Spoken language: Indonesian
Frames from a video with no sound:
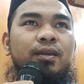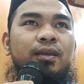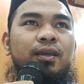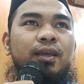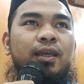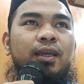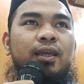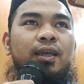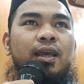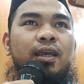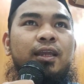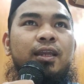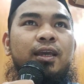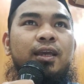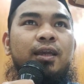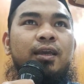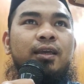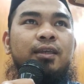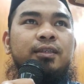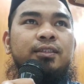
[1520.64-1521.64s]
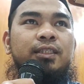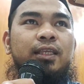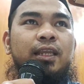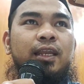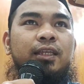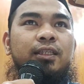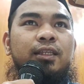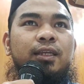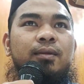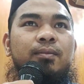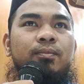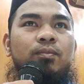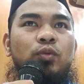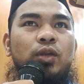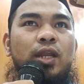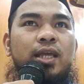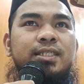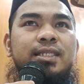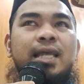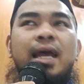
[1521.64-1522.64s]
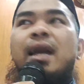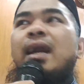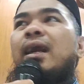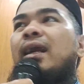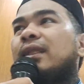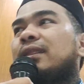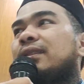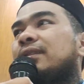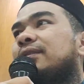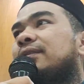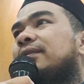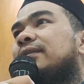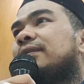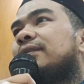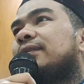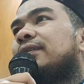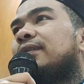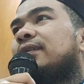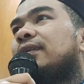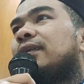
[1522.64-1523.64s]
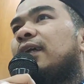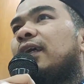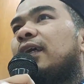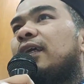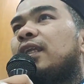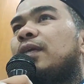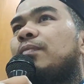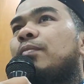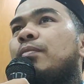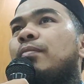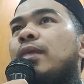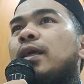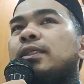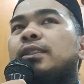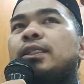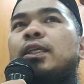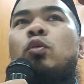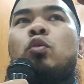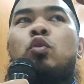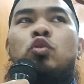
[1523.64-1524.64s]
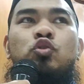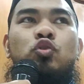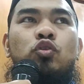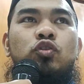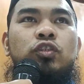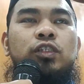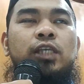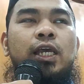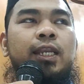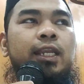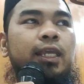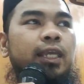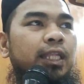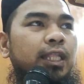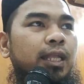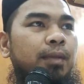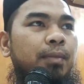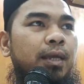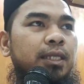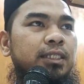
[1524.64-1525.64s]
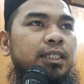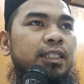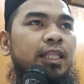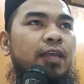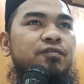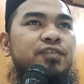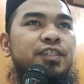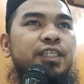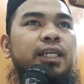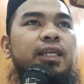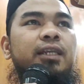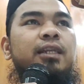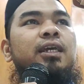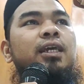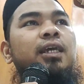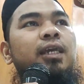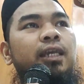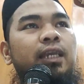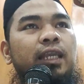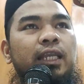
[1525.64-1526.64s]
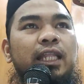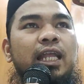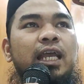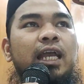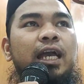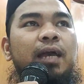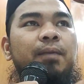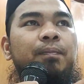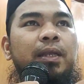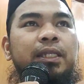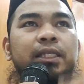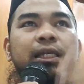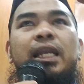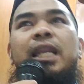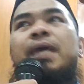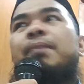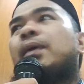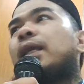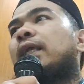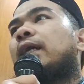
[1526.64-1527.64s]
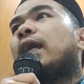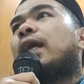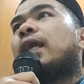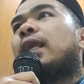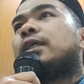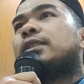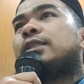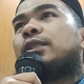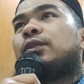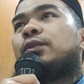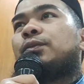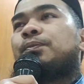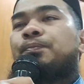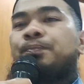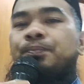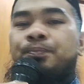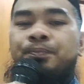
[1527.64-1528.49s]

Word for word: Ya, ada istilahnya munasakhat. Ini pembahasannya khusus karena kita bahasa tafsir, kita nggak panjang lebar ke arah situ.